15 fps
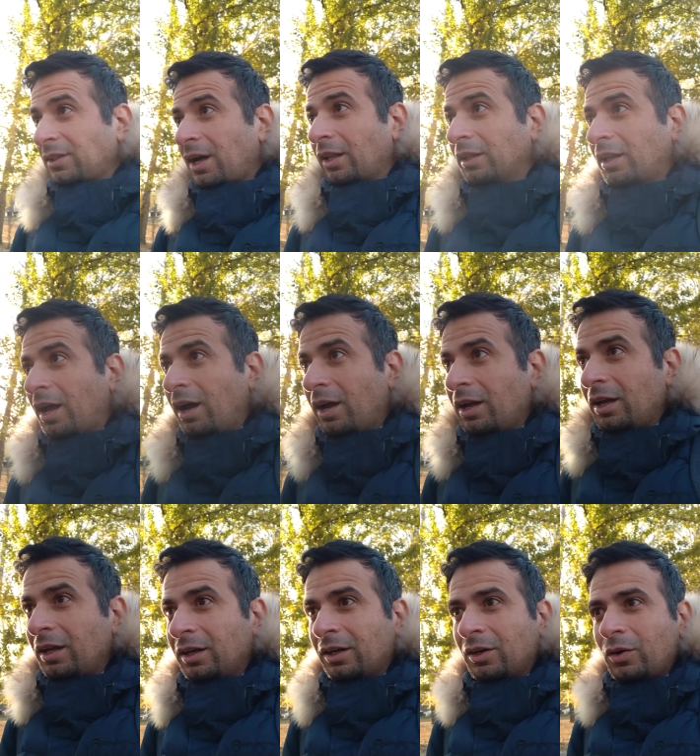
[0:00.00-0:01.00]
الله
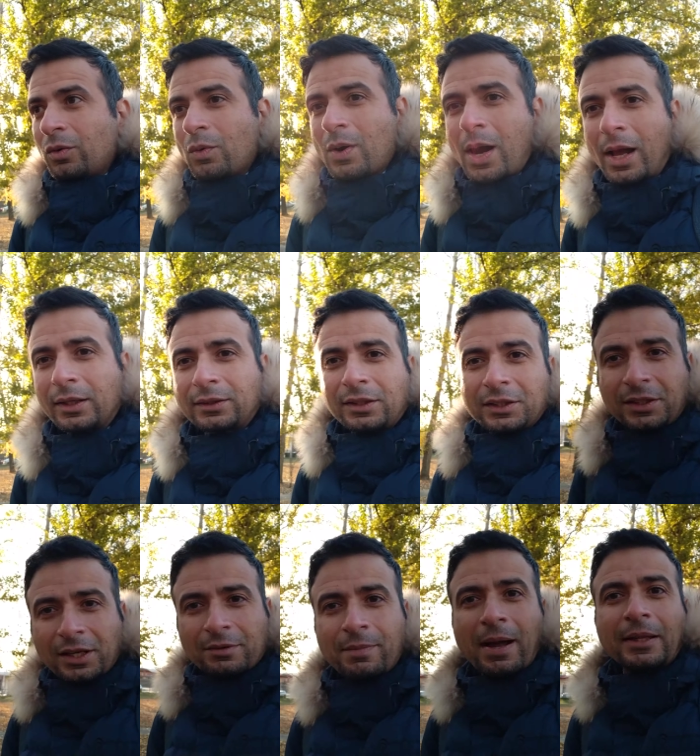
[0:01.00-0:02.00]
هو
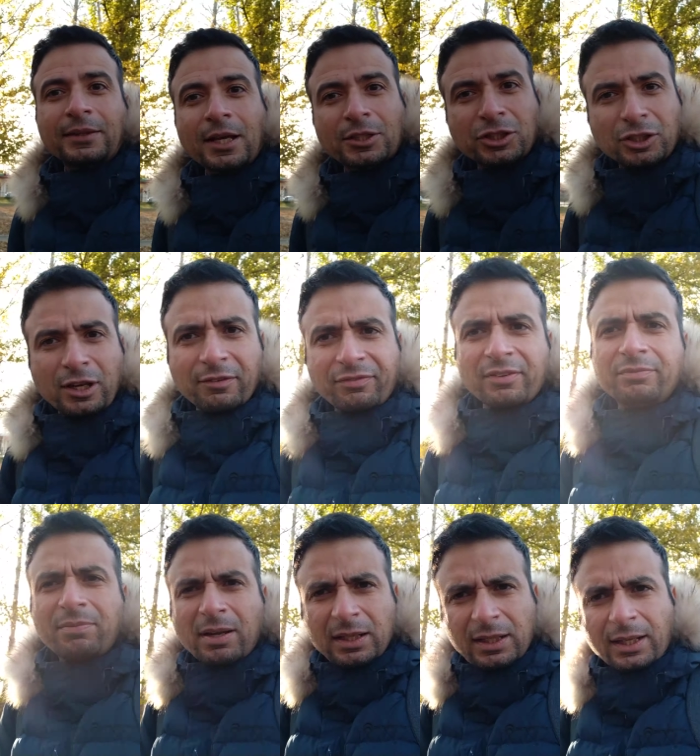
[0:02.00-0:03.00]
حضرتك ما عندكش كافيه
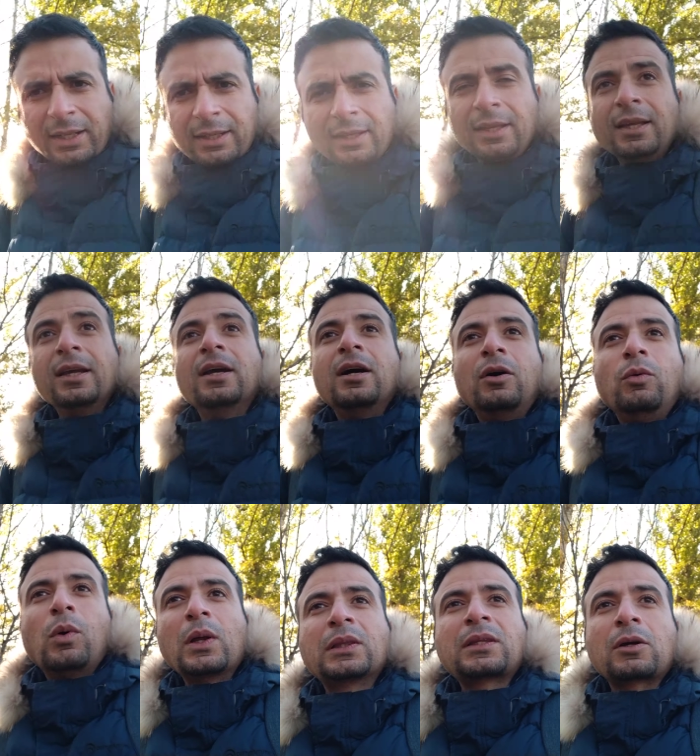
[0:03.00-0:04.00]
في بلدك
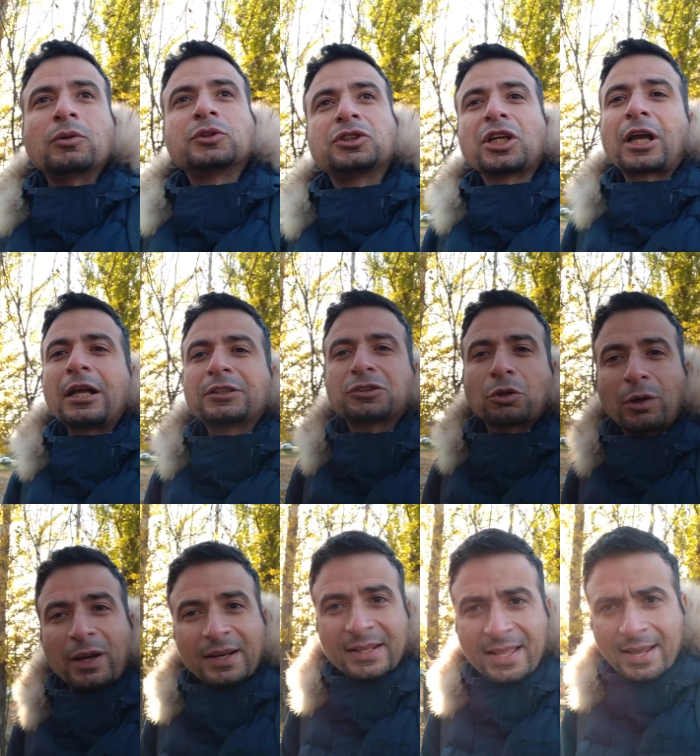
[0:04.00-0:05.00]
هو انت كنت شغال
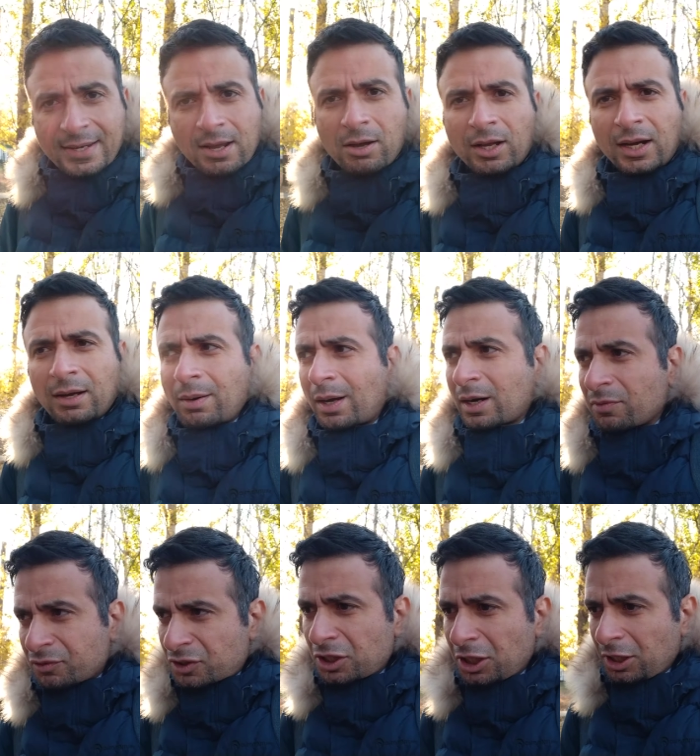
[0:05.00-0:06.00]
شغلانه تانية وانا ما
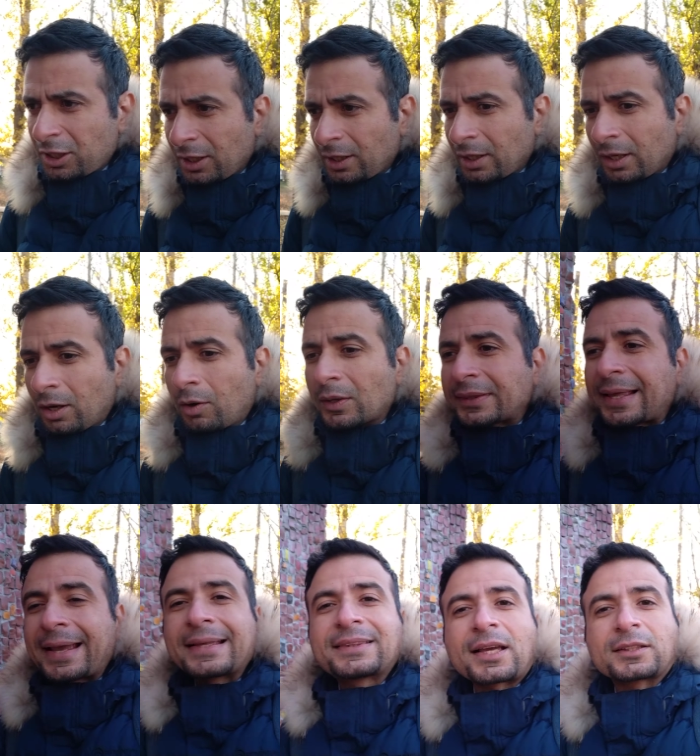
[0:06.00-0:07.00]
اعرفش هو
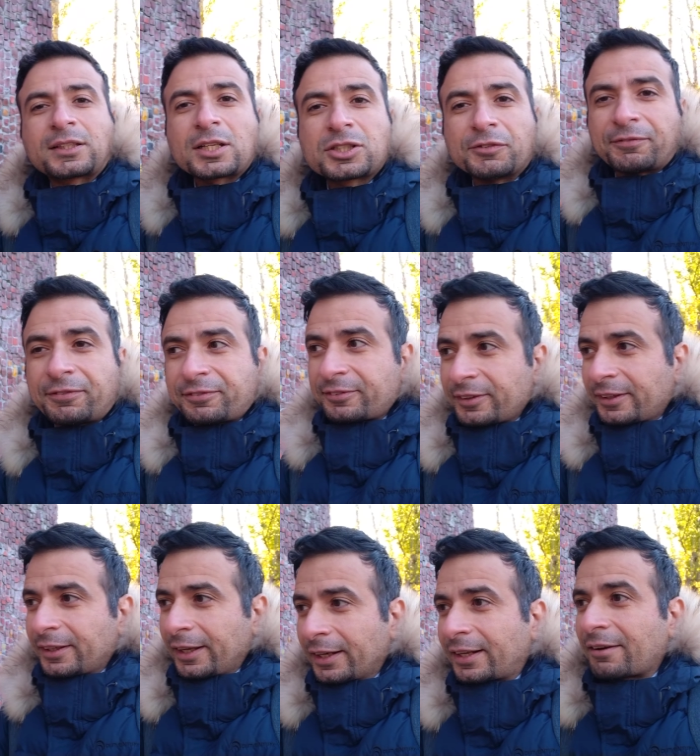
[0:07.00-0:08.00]
انت جاي تكتشف
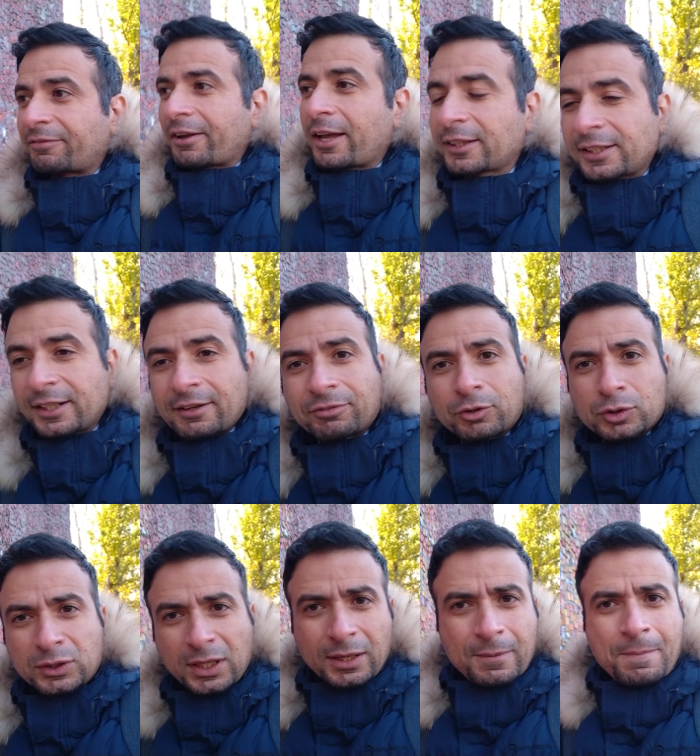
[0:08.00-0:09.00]
الكافيهات هنا في
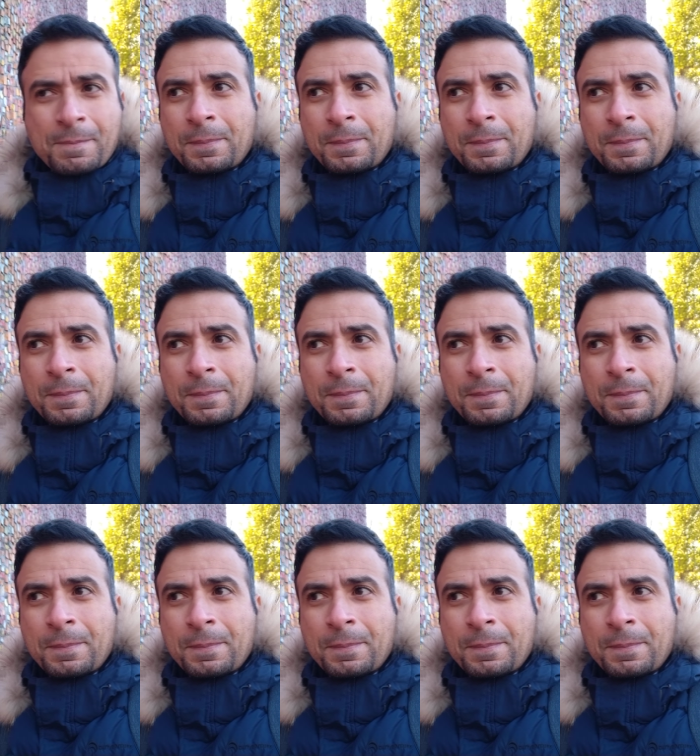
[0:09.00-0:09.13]
روسيا